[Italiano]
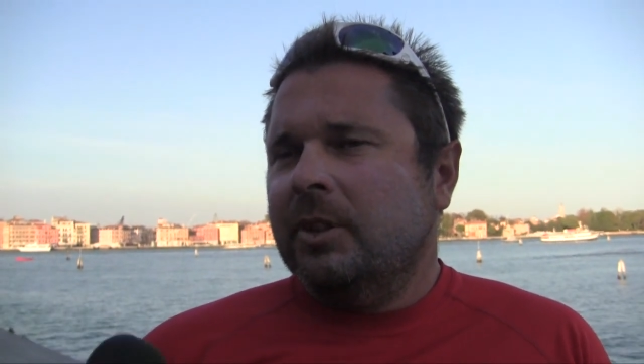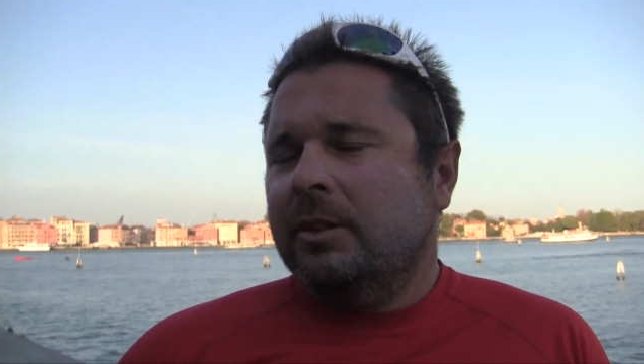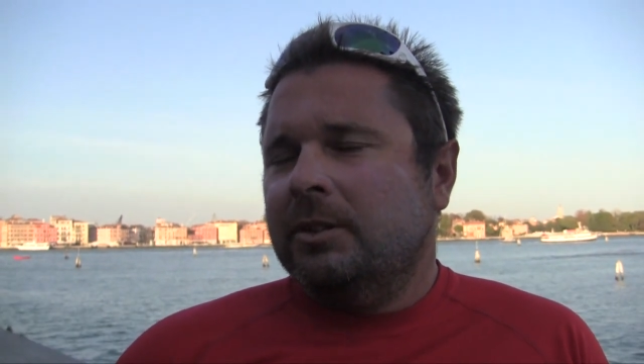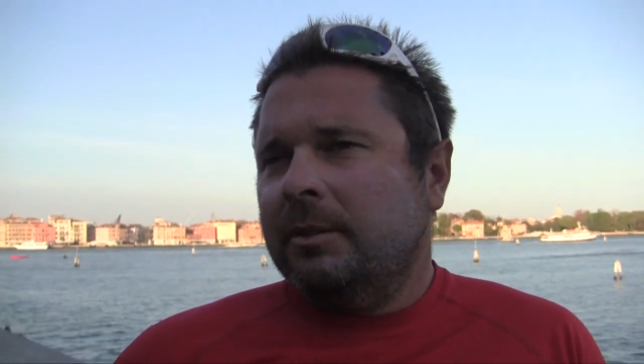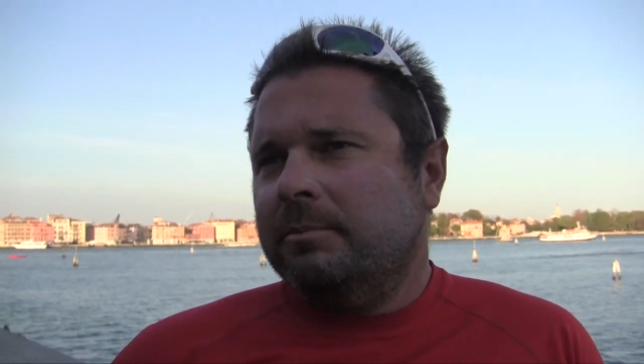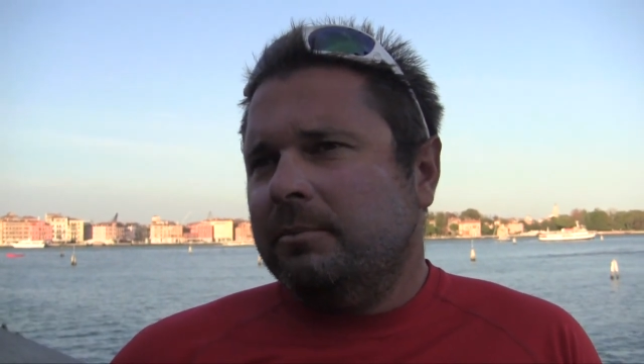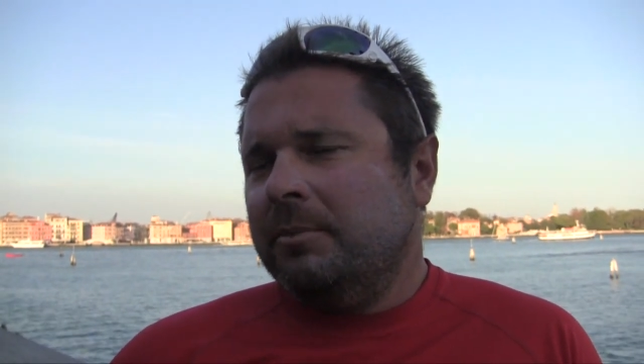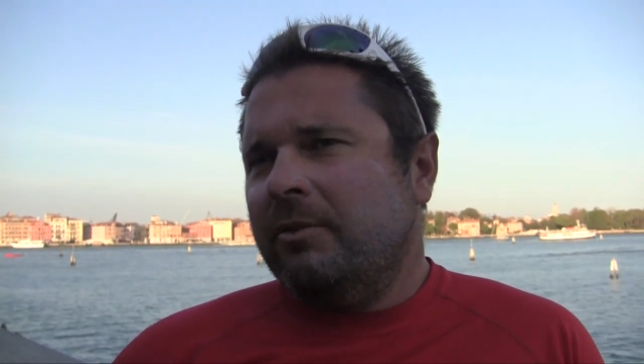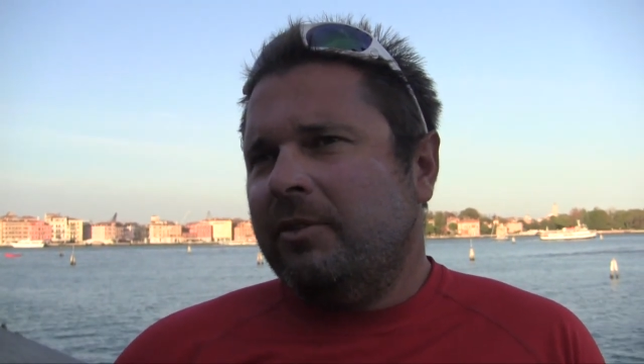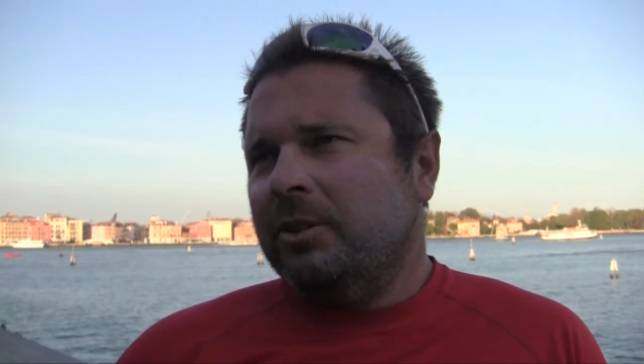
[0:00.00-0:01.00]
Sì,
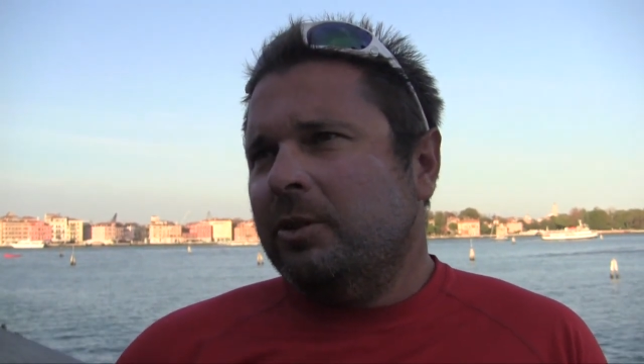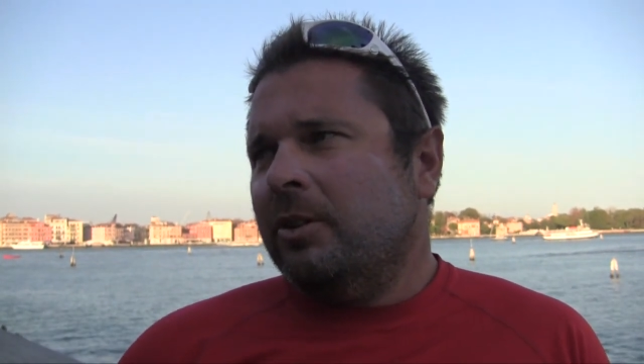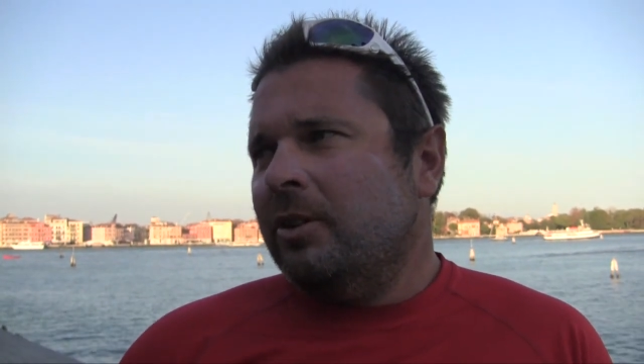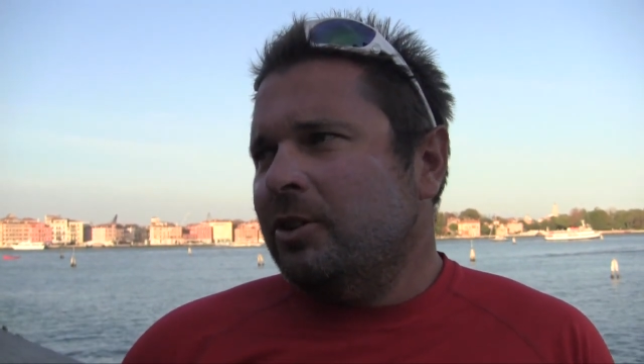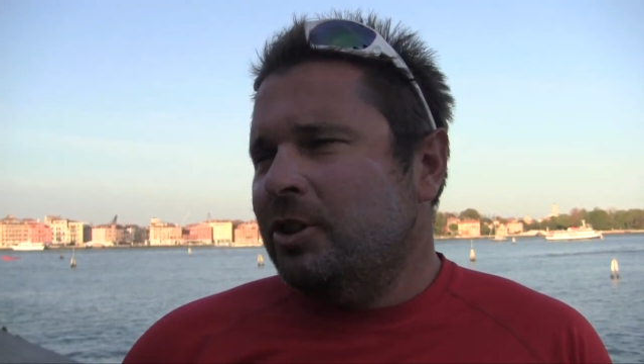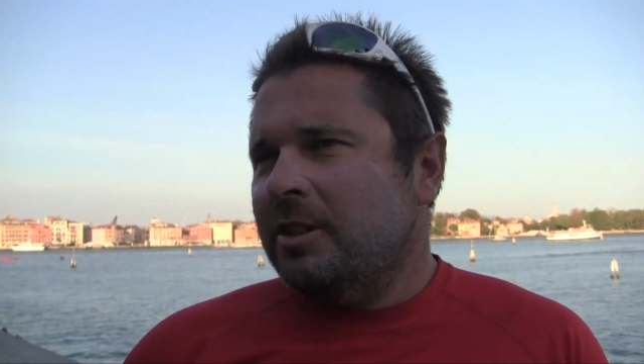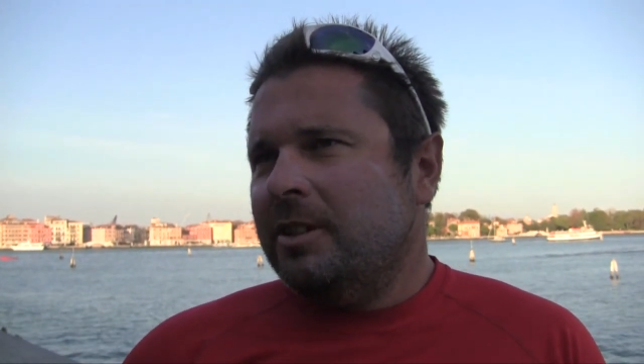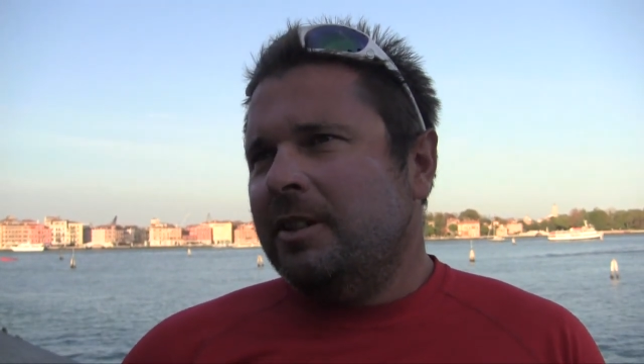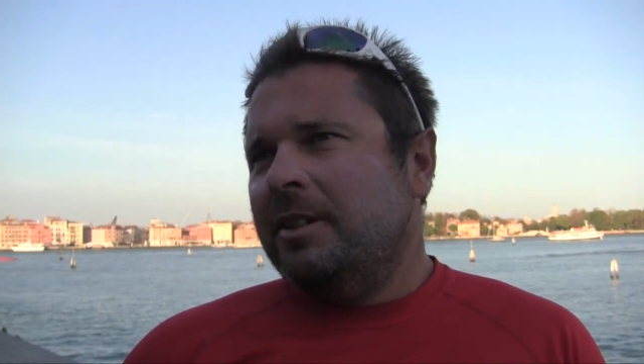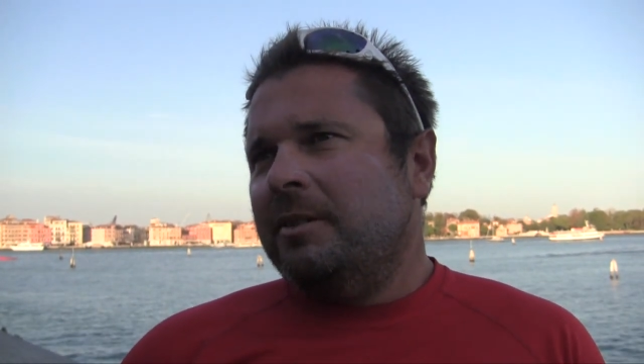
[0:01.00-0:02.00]
abbiamo fatto
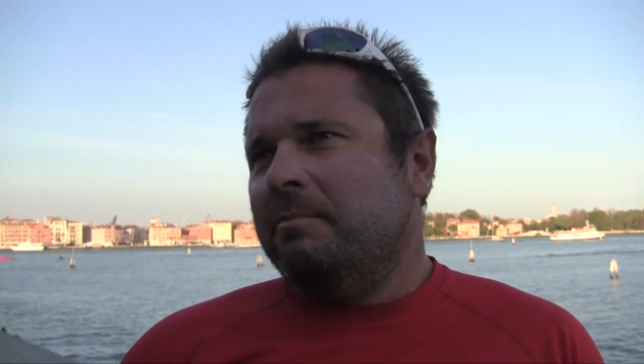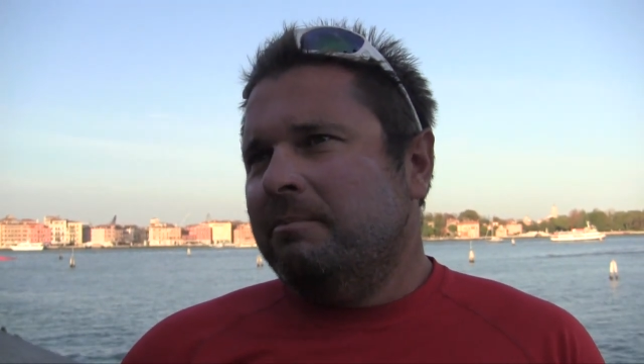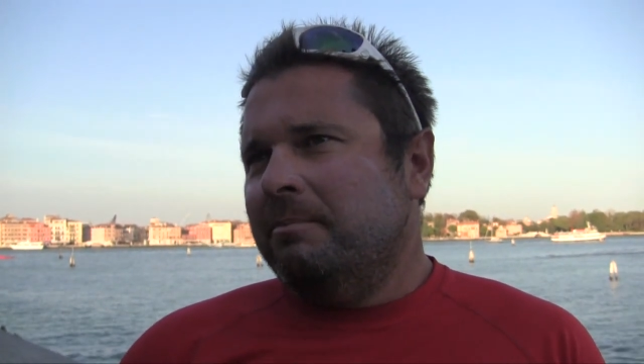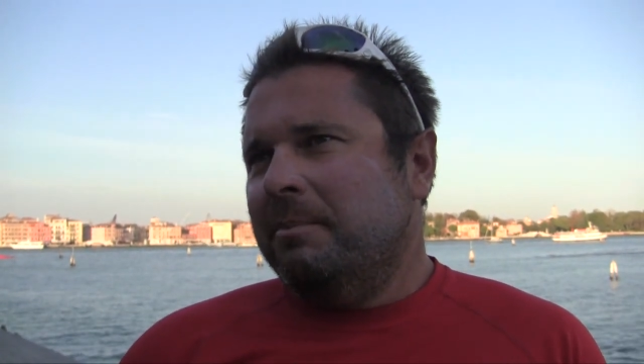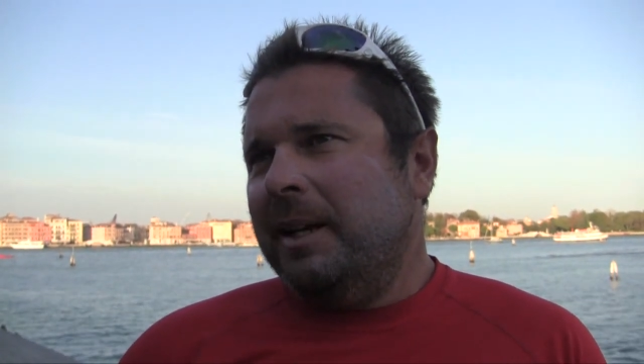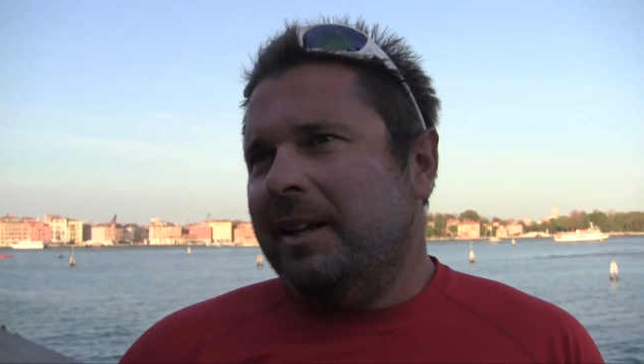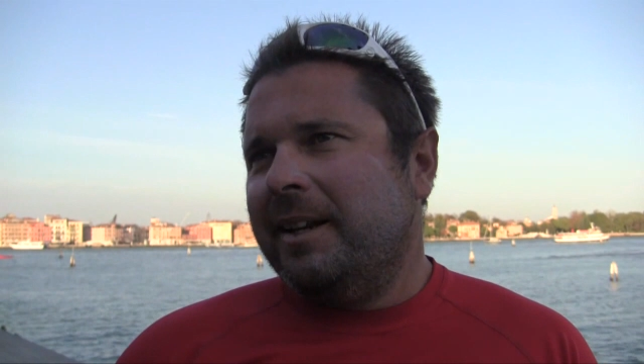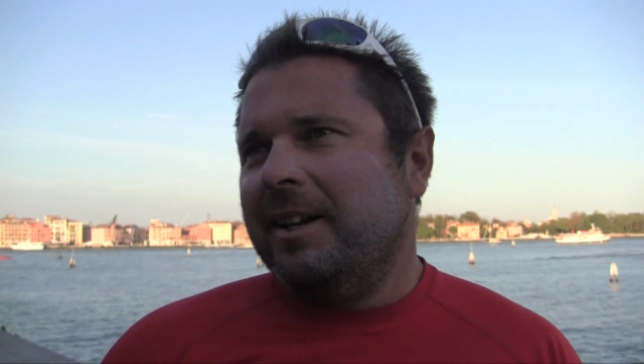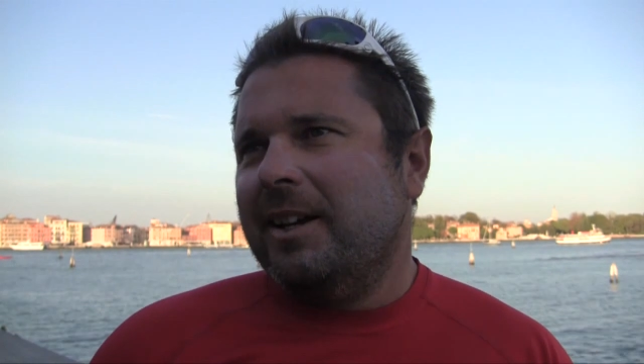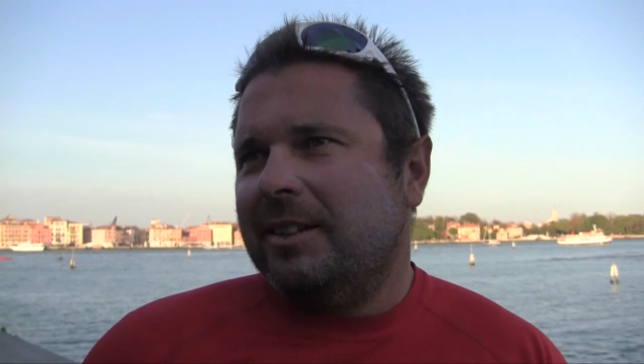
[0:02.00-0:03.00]
oggi belle
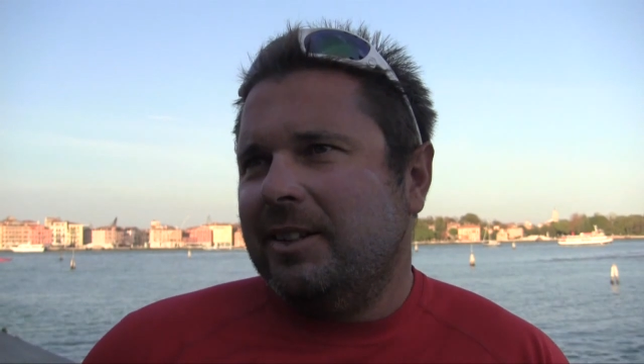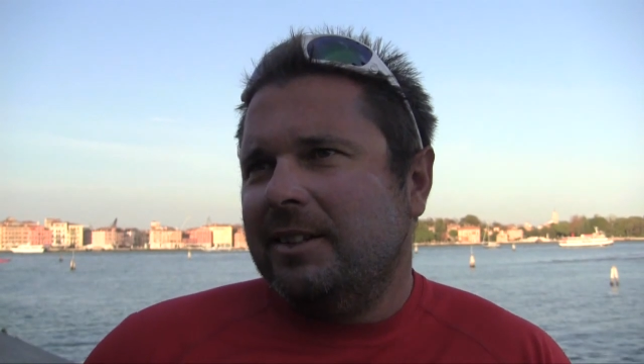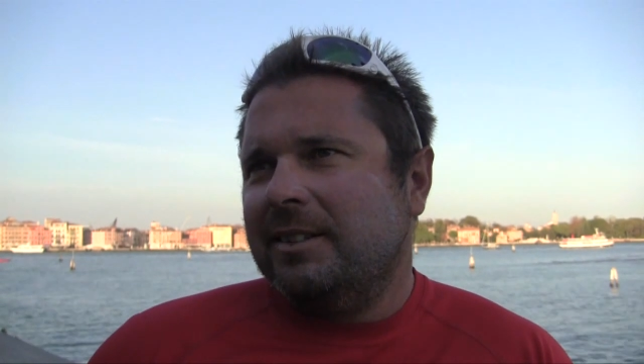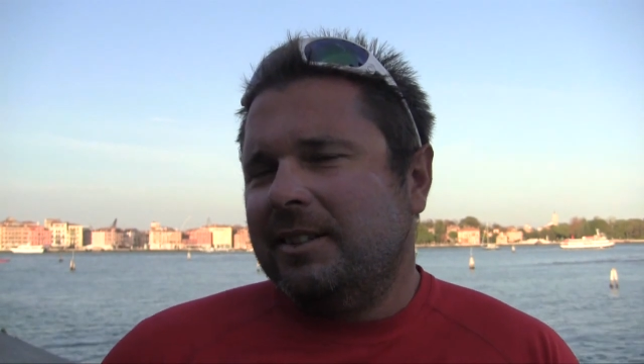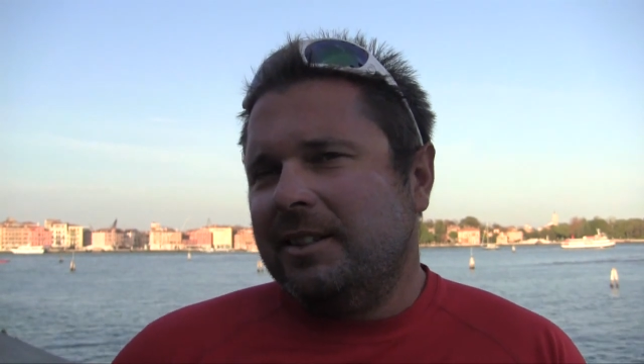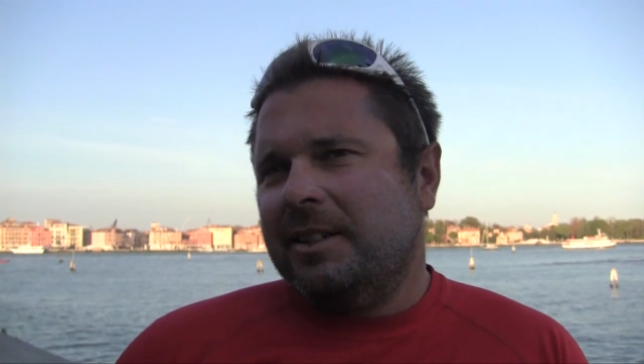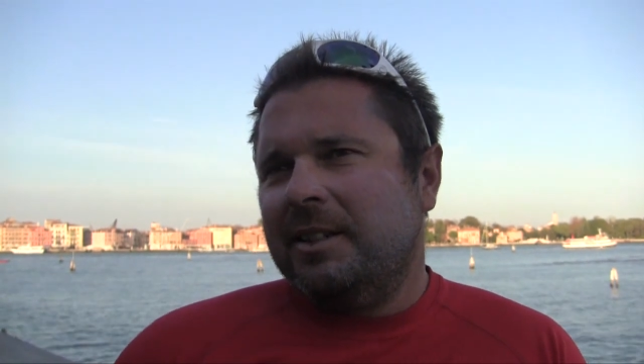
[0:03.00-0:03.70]
regate, eh,